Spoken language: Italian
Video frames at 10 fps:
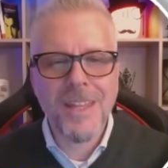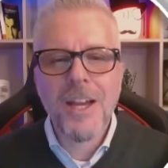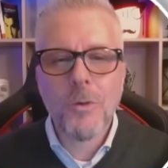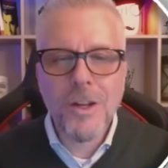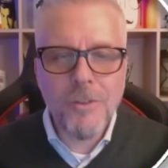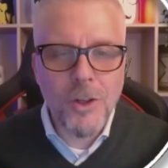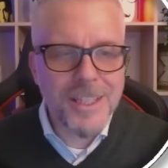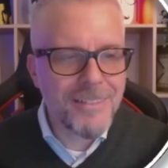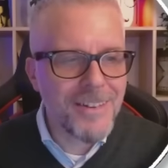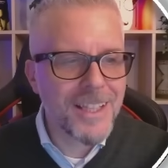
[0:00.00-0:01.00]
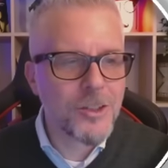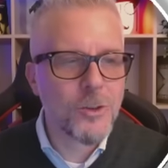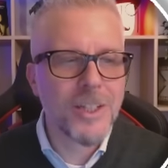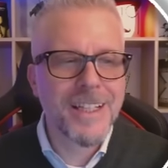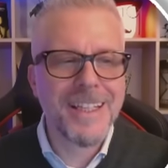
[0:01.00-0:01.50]
Una volta
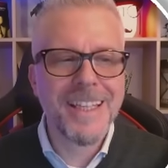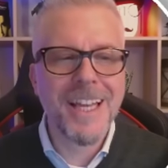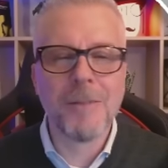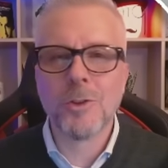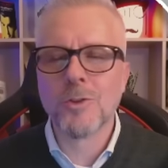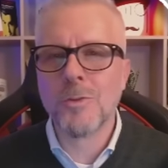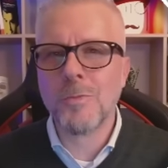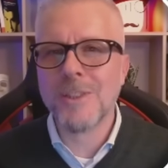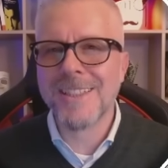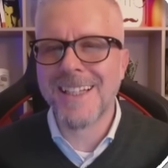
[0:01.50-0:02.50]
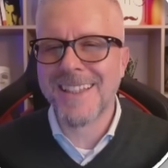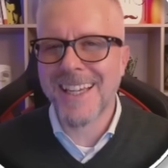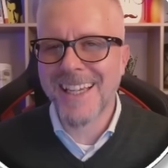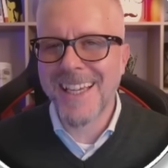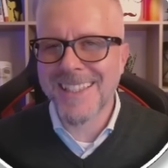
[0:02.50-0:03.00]
fatto, clicchiamo sul
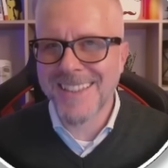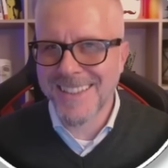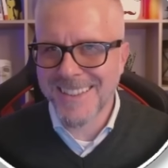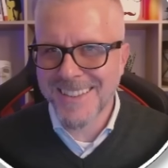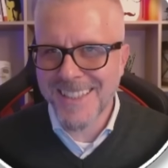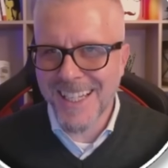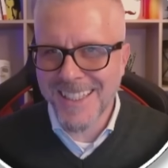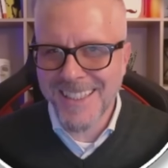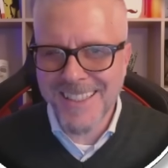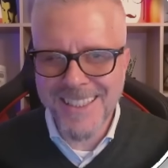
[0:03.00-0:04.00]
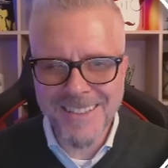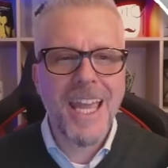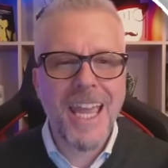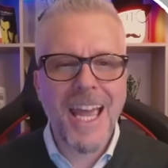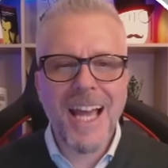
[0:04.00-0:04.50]
pulsante Get Started
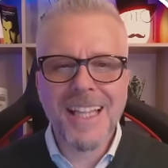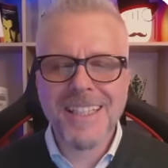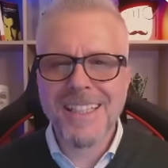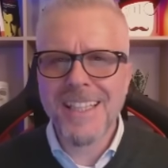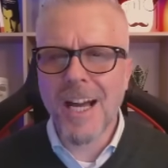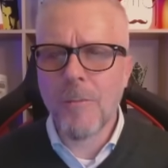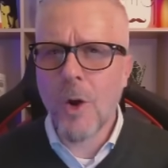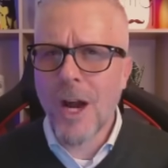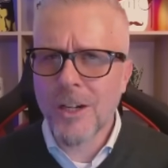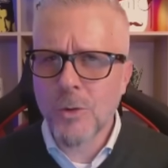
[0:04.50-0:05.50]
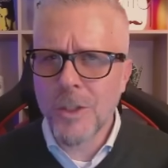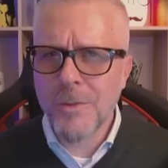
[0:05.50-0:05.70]
e attendiamo alcuni